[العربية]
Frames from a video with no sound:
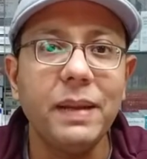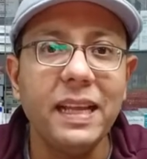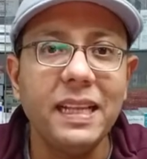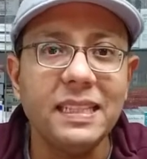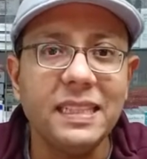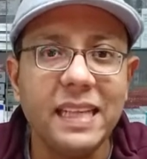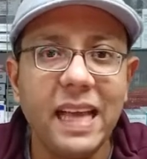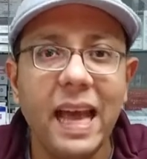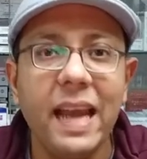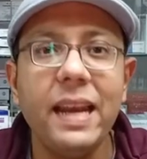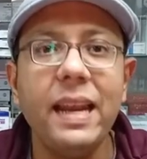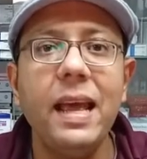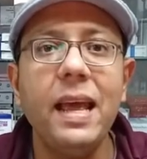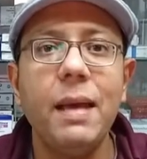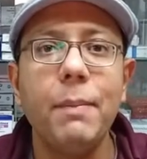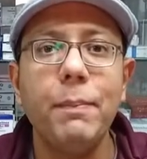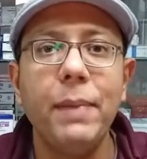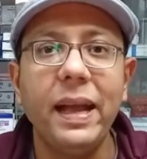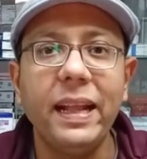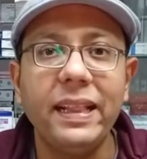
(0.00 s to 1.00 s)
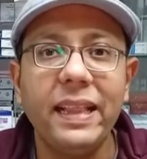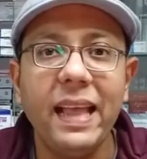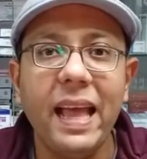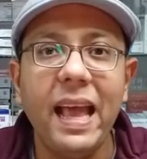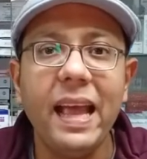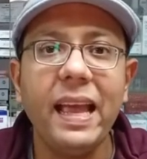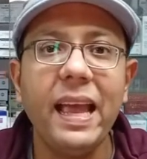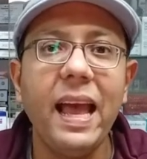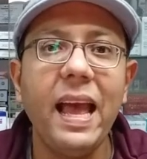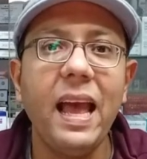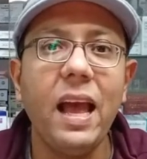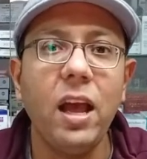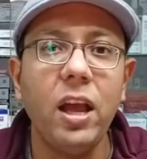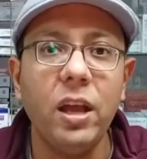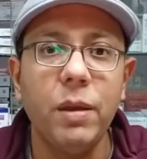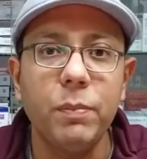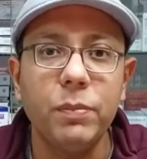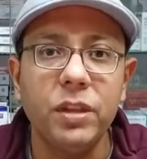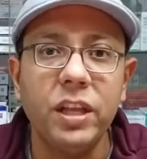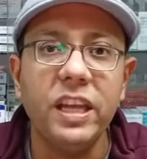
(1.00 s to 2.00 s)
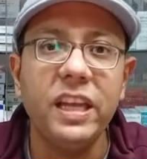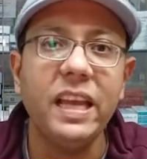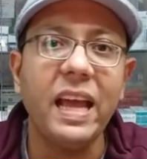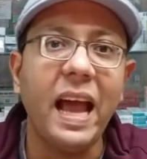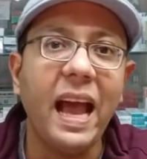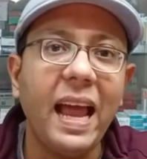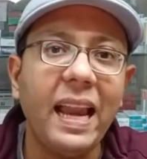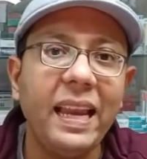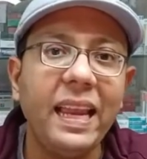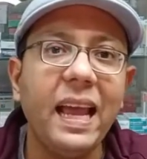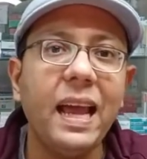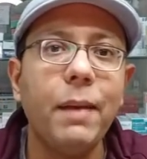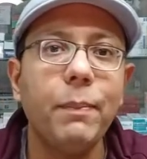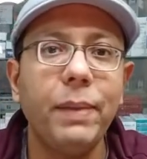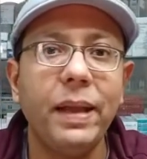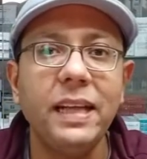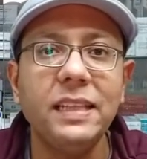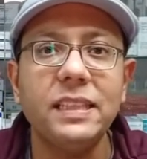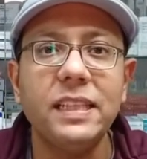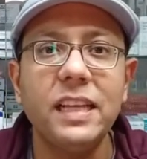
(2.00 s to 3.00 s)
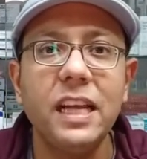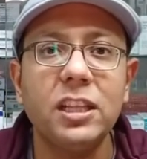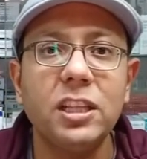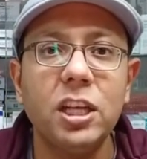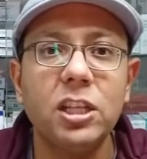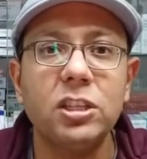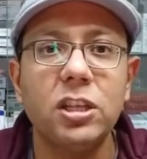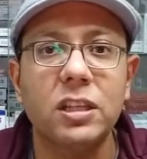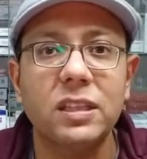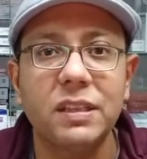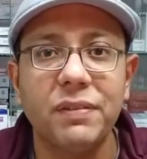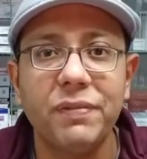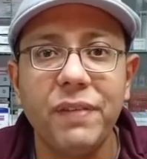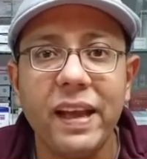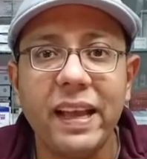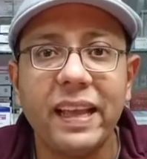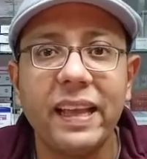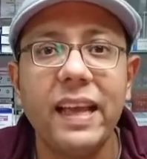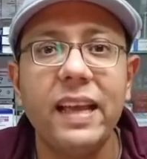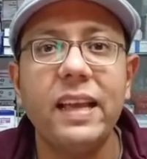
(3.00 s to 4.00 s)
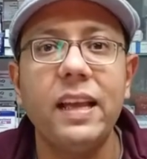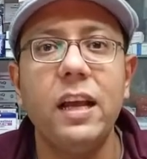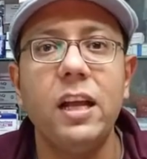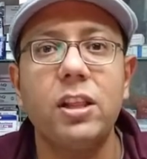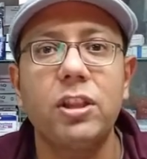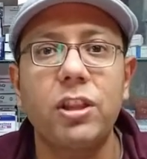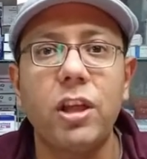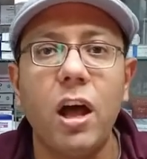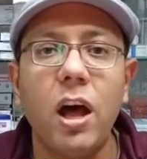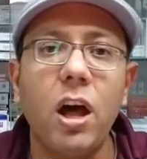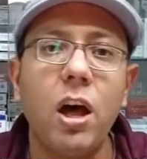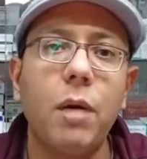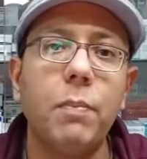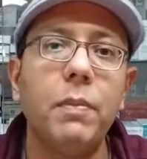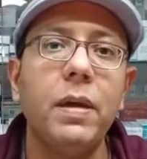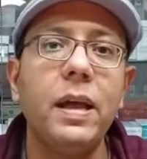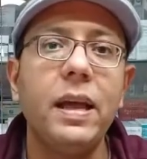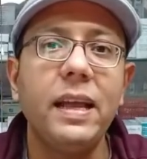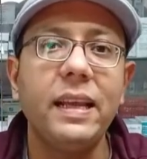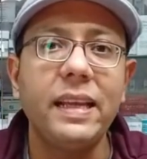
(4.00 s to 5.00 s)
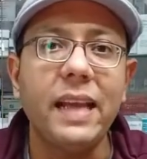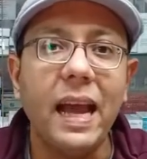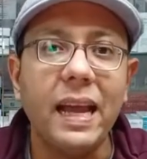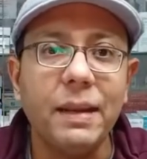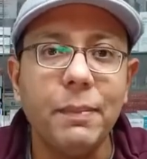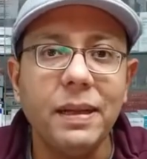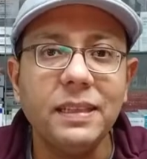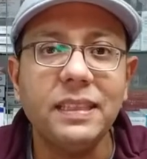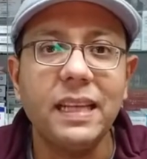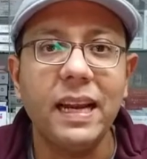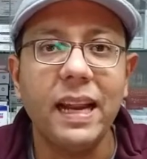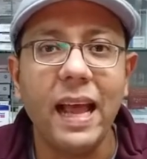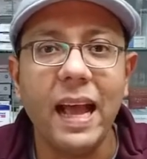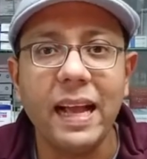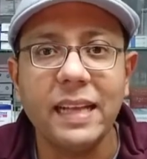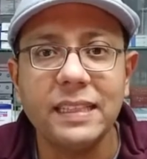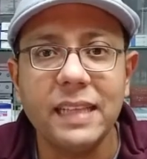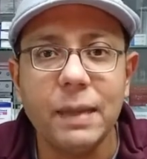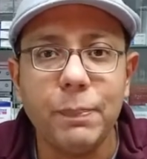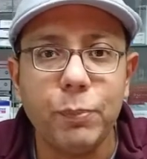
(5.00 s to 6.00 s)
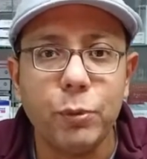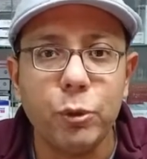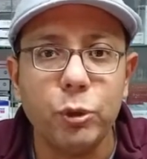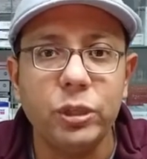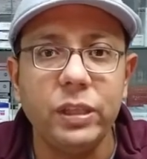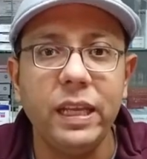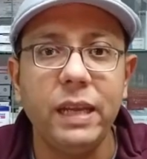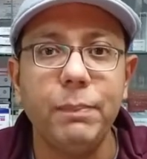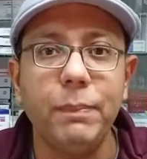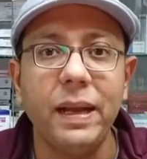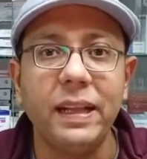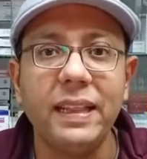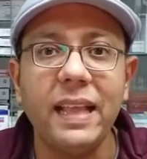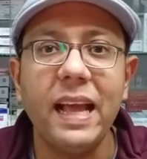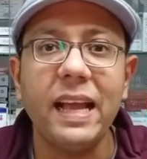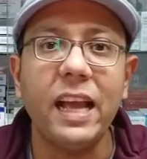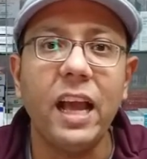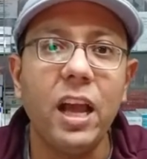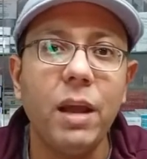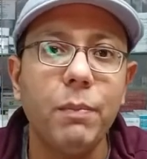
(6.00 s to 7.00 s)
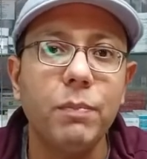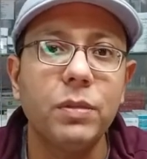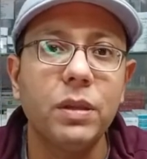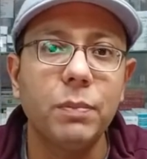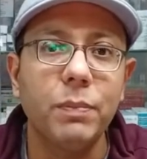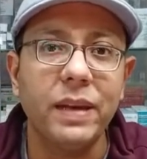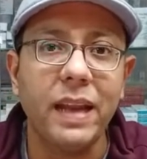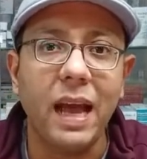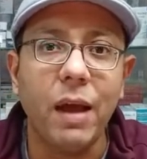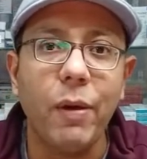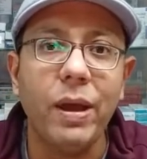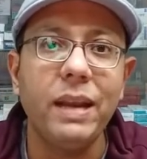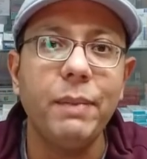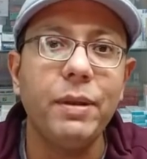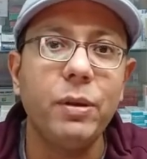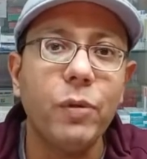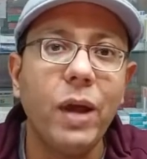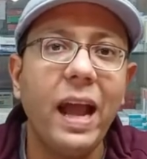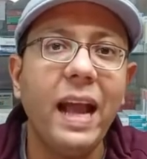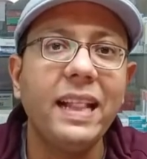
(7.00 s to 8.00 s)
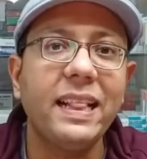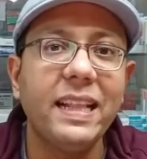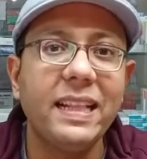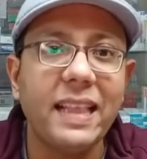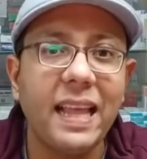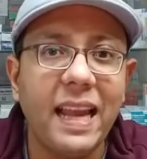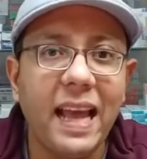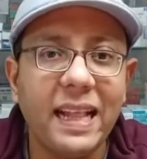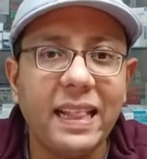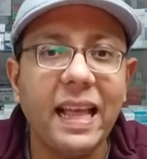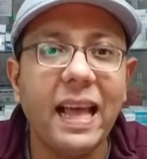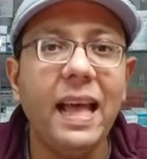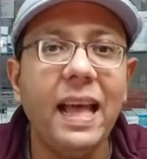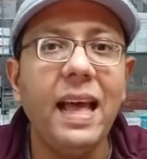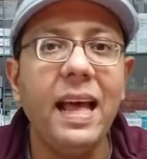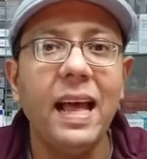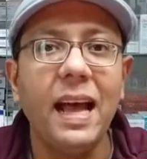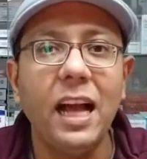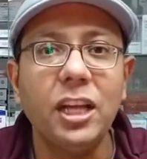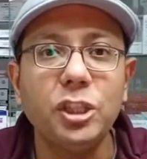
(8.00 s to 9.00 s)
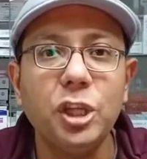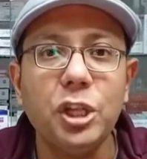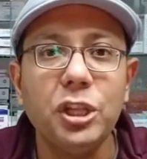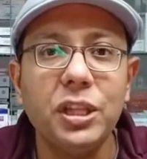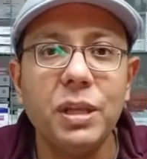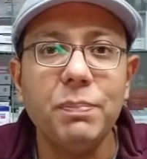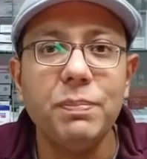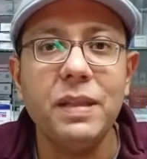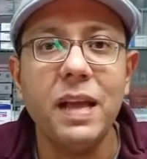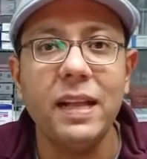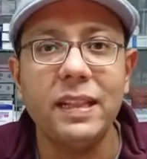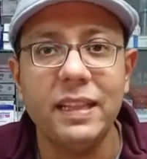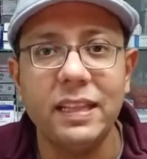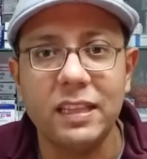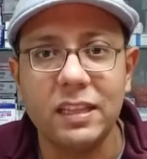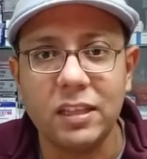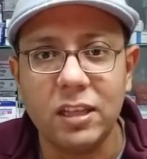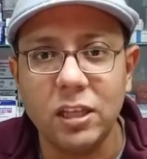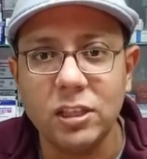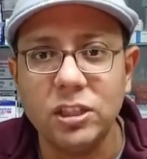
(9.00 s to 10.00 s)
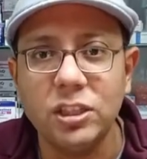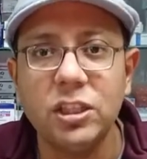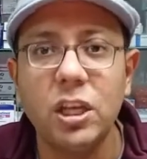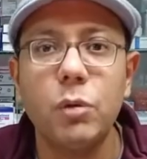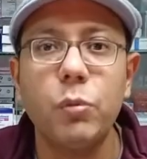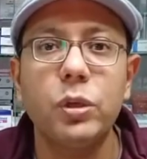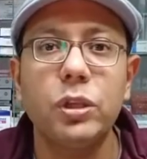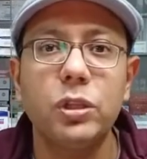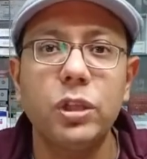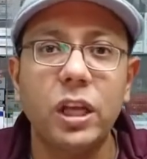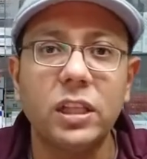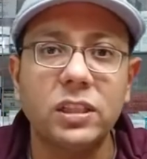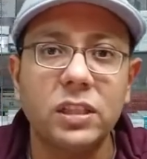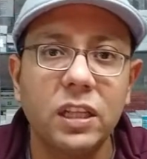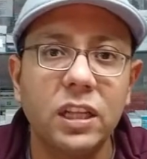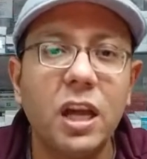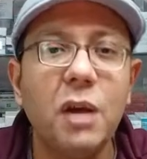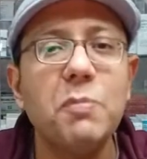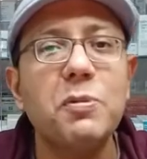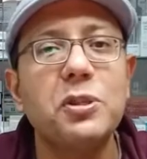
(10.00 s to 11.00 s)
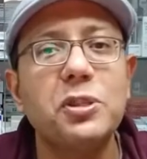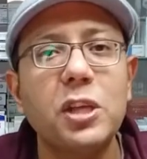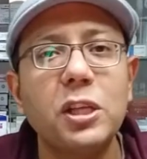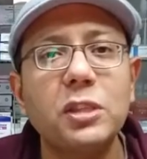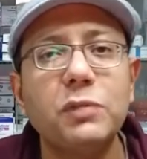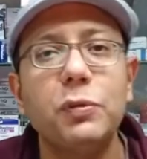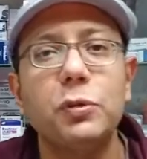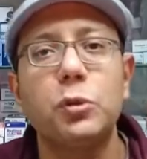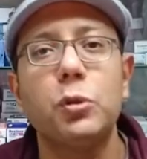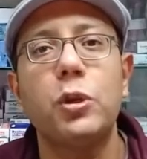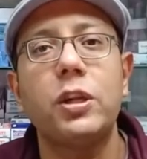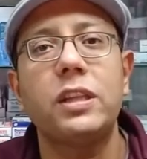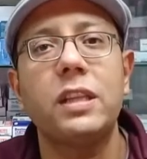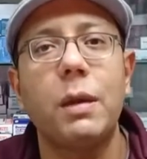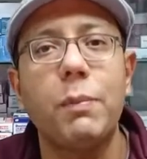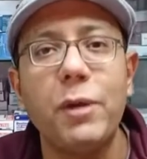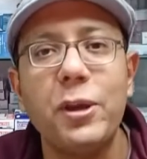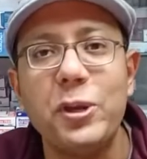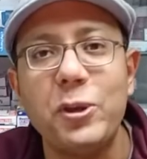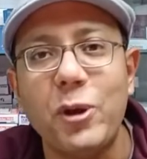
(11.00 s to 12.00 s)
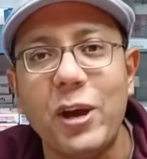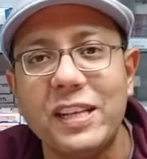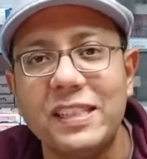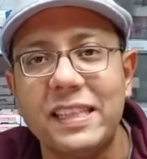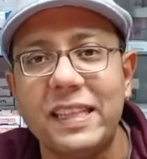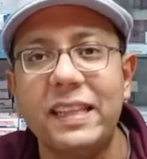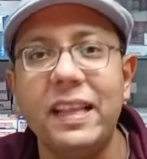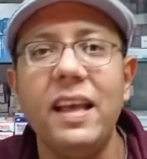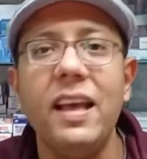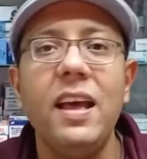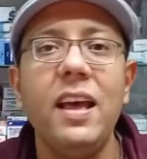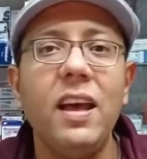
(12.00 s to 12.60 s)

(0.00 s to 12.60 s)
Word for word: الانسان محتاجه حمضيه عاليه بحيث ان هي تقدر تفكك الطعام يعني مثلا حاجه زي البروتين محتاجه حمض من حوالي من واحد لثلاثه عشان تبدا تتكسر وتحصل لها امتصاص في صوره امينو اسيد